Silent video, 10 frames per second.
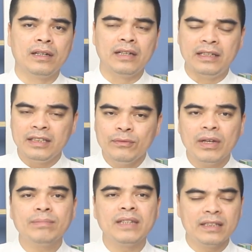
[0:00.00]
để xin
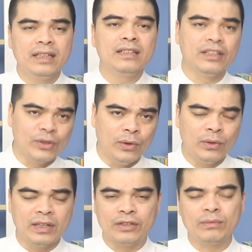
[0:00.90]
phép gia tiên tiền
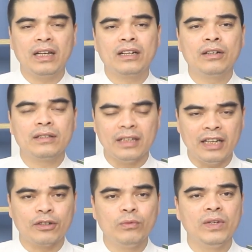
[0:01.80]
tổ để chúng ta tiến
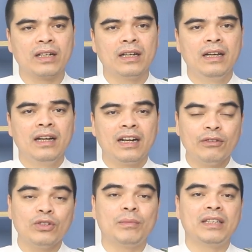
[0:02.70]
hành công việc
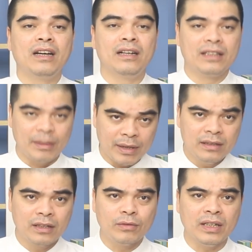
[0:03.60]
lau dọn bàn thờ, tỉa bát
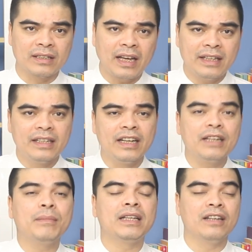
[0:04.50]
hương cũng như là thay thế
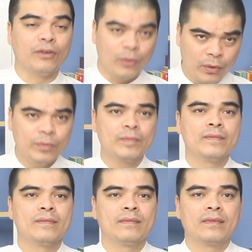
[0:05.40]
cái bàn thờ cũ.
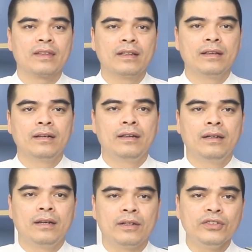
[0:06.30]

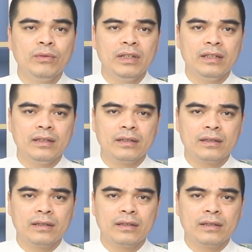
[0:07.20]
Nói chung ấy,